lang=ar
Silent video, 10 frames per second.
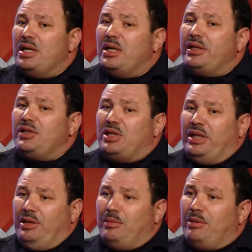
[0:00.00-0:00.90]
رجال
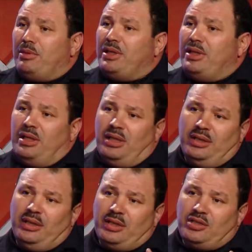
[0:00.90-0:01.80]
الحمايه المدنيه
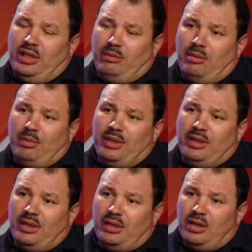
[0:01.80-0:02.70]
لان رجال الحمايه
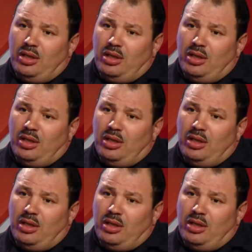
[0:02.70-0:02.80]
المدنيه